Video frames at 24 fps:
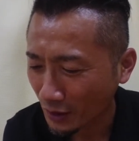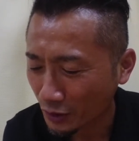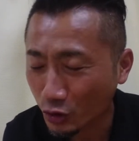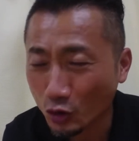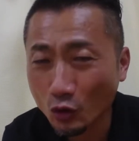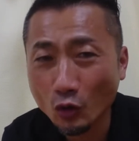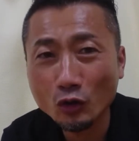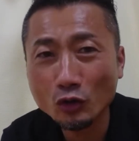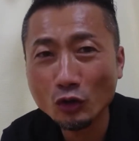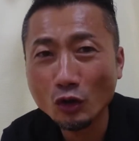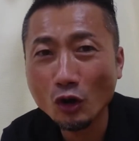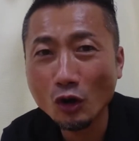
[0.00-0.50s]

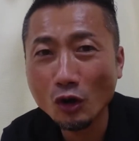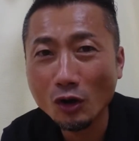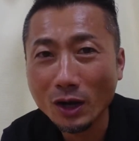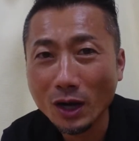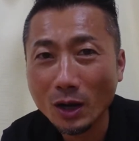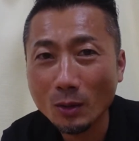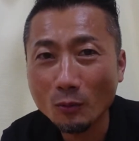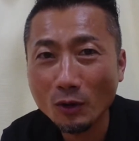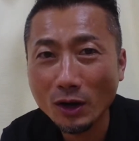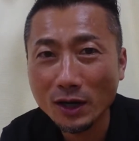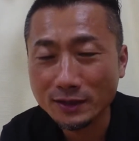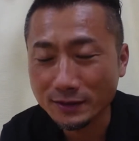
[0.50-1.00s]
今日の
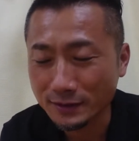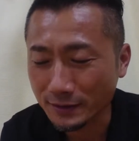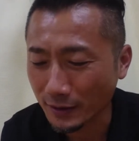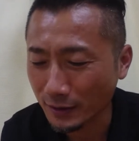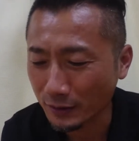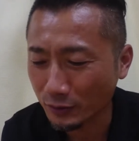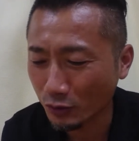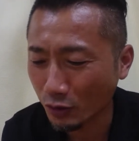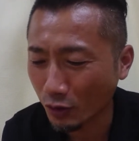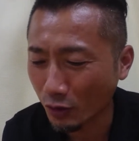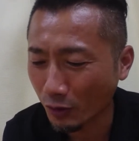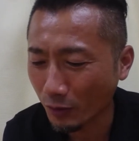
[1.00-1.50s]
鎌明さ
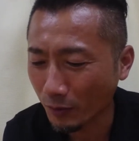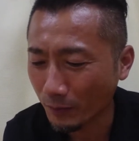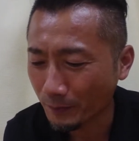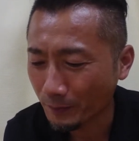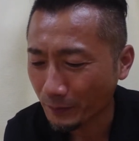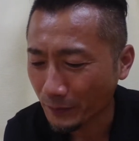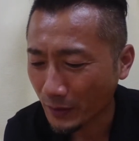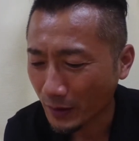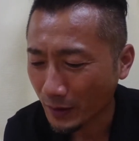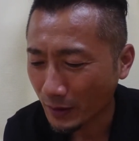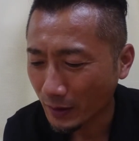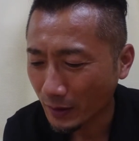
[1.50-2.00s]
んの、
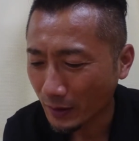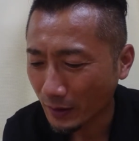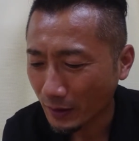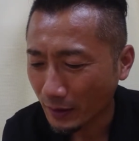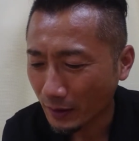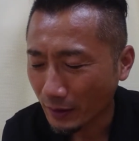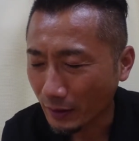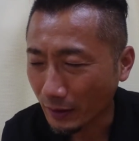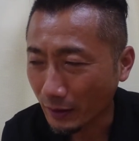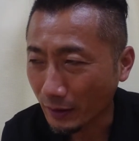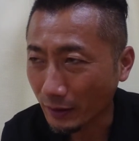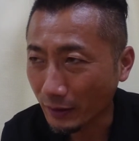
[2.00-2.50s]

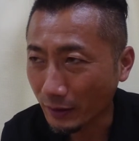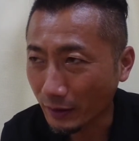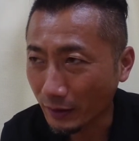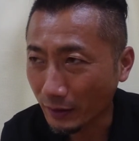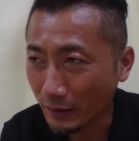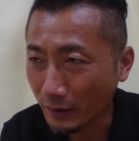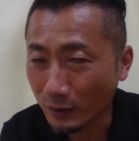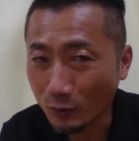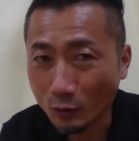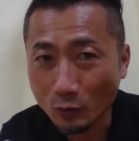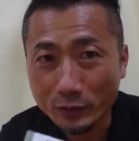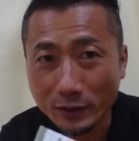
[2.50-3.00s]

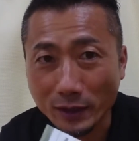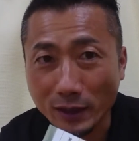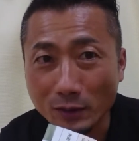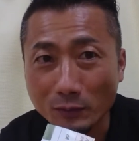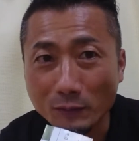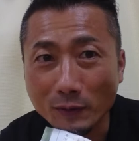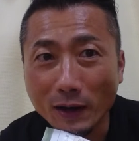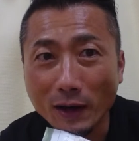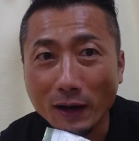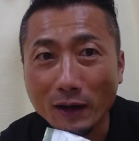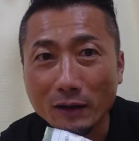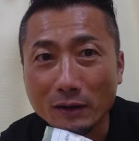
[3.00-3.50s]
えー、お題
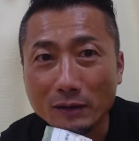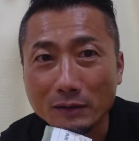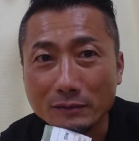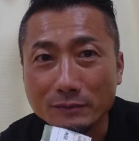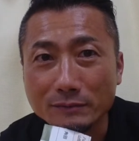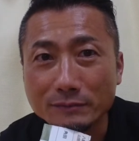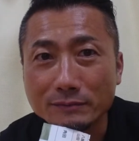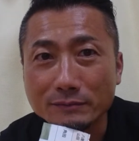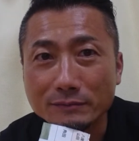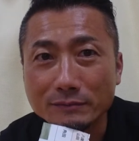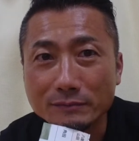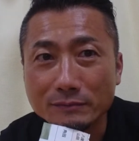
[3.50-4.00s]
は
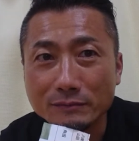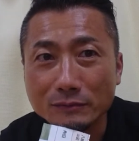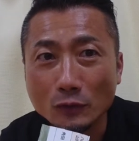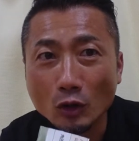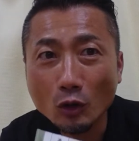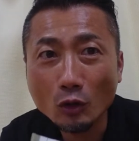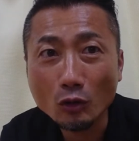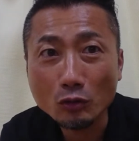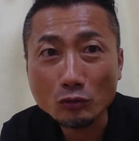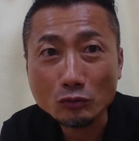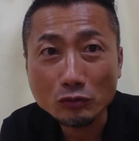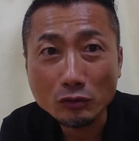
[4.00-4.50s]
な
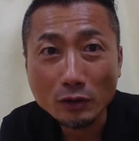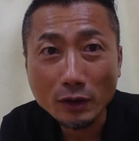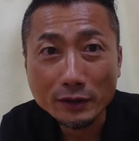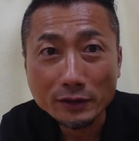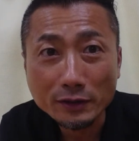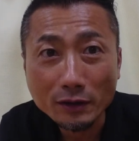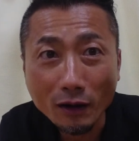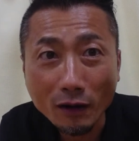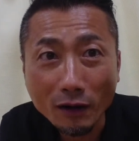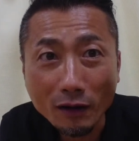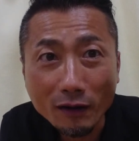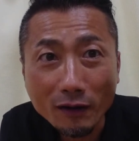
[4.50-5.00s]
んか暗
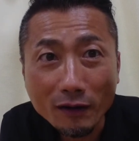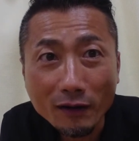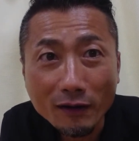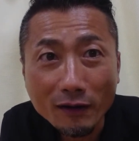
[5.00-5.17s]
いな